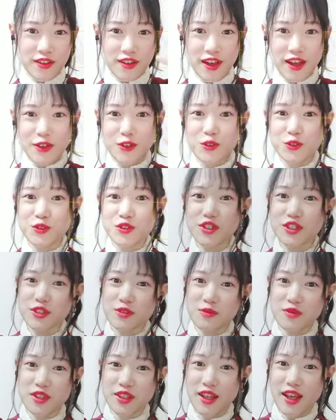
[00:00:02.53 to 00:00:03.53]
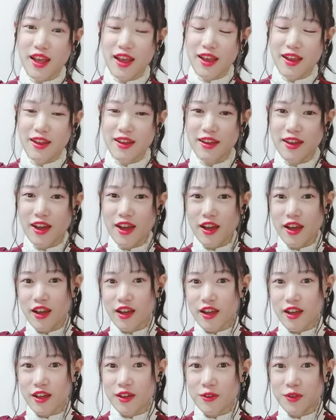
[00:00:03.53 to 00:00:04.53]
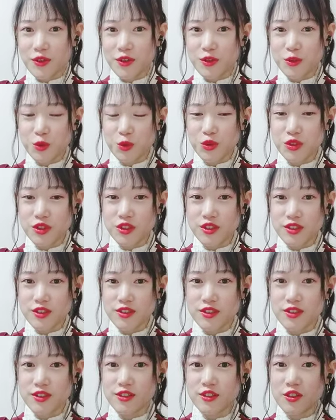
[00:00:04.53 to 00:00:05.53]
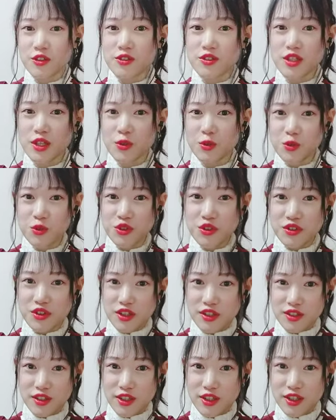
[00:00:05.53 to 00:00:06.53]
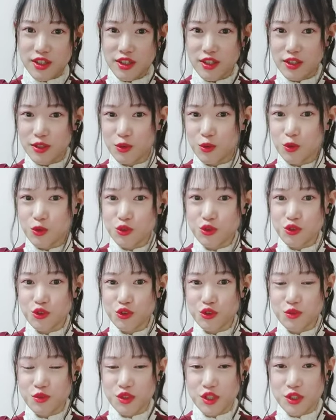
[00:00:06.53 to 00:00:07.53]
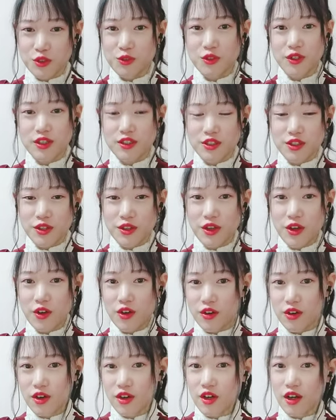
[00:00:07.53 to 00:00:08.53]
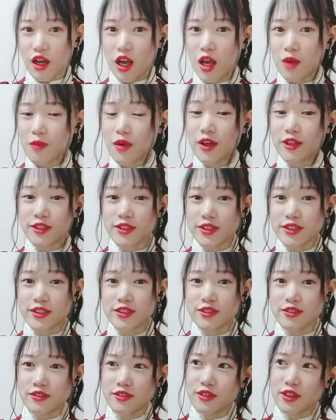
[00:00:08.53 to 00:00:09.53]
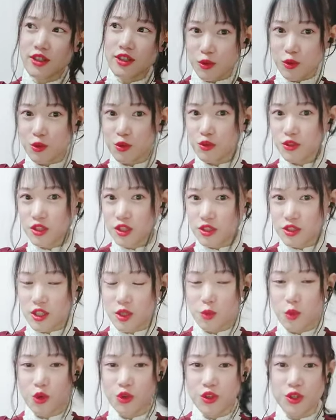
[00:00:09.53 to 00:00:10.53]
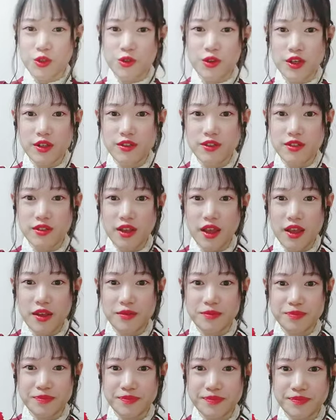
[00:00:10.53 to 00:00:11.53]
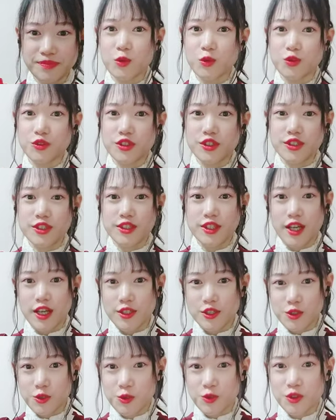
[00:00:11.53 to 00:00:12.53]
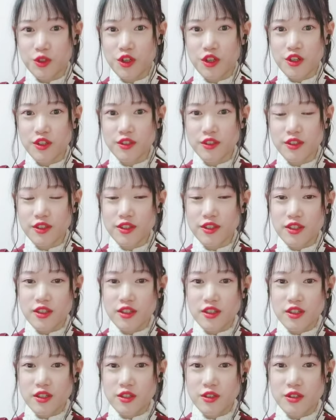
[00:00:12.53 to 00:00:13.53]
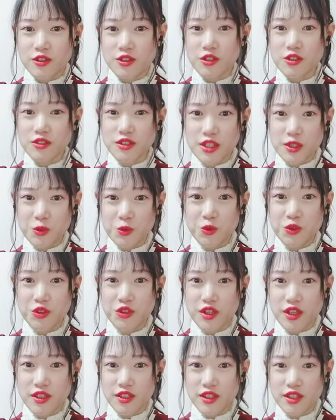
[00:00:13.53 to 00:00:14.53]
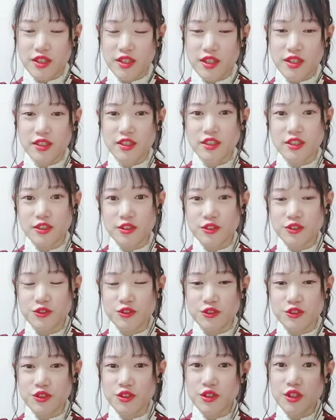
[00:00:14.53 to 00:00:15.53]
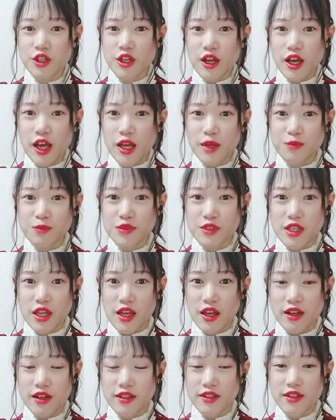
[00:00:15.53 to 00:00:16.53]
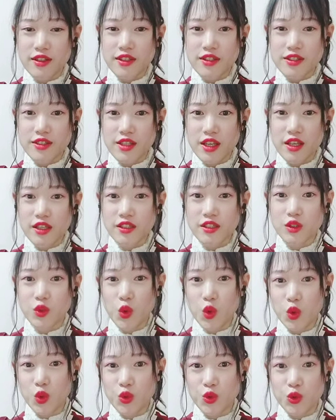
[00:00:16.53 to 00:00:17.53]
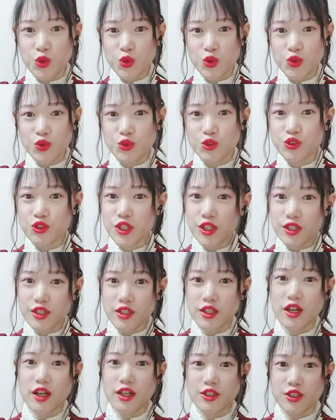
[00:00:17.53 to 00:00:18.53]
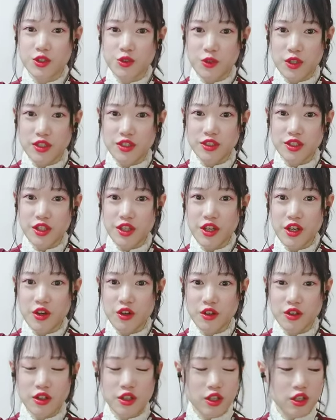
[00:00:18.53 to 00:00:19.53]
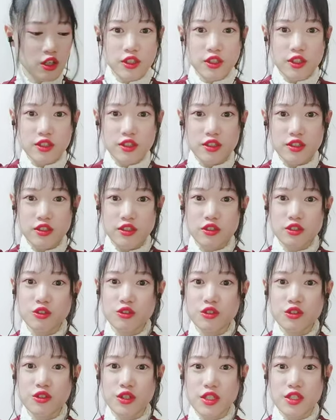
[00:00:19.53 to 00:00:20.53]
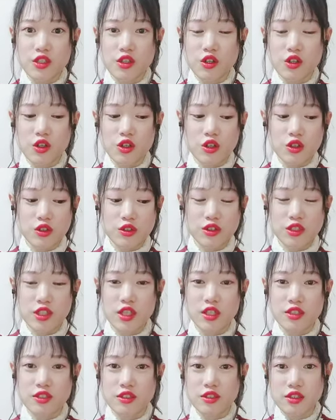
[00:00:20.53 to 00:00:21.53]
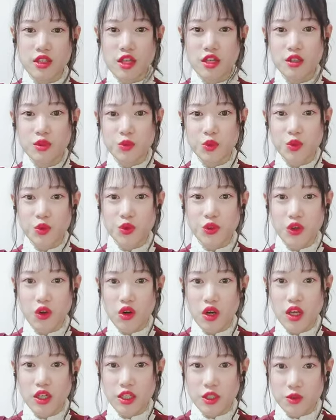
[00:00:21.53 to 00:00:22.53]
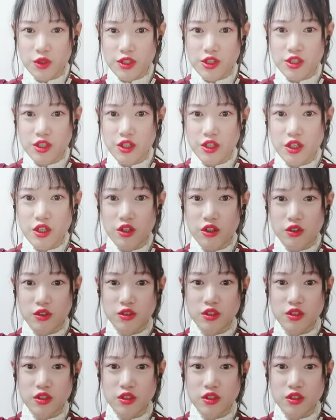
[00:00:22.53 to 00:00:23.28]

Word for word: 한효진입니다. 어, 오늘은 천사소녀 네티 코스튬을 입고 왔어요. 가발은 그냥 제 머리로 했는데 오늘 가져온 건 어, 천사소녀 네티 클루 합작 세인트 코롱 후기를 가지고 왔어요. 그 클루에서 제 인스타를 보고 연락이 왔어요.